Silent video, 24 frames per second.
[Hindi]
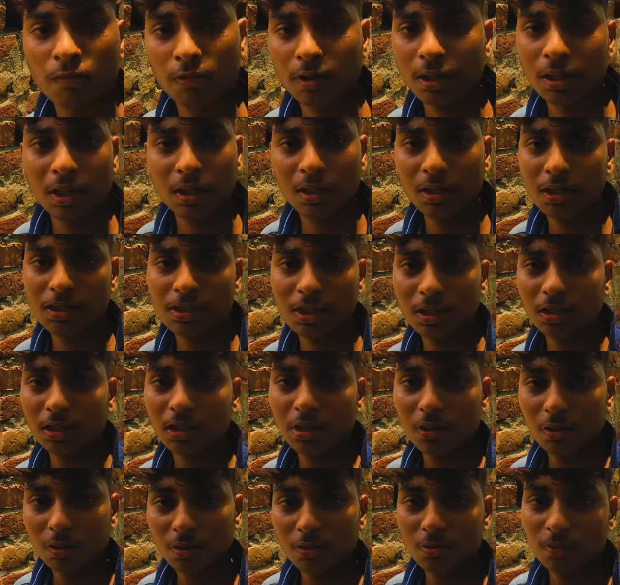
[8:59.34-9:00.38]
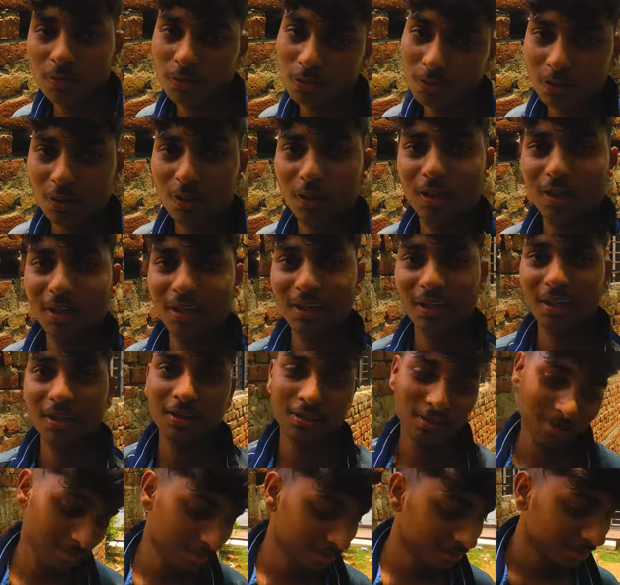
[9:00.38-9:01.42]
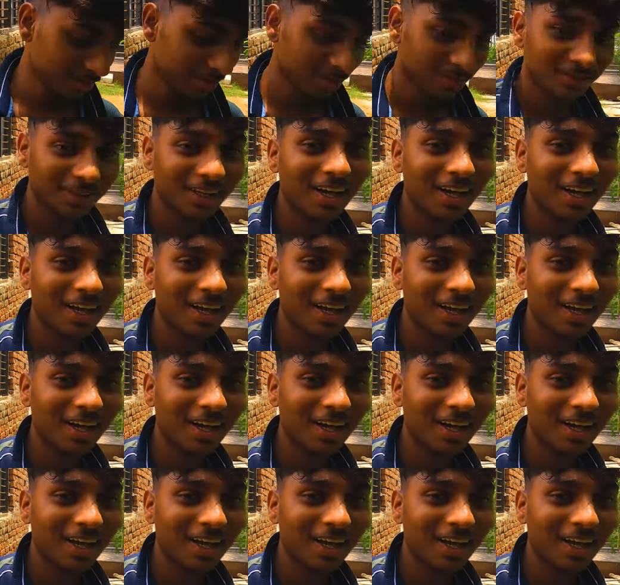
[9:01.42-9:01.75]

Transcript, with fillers: अफोर्ड कर नहीं सकते हो क्योंकि आप जी एल एम पढ़ रहे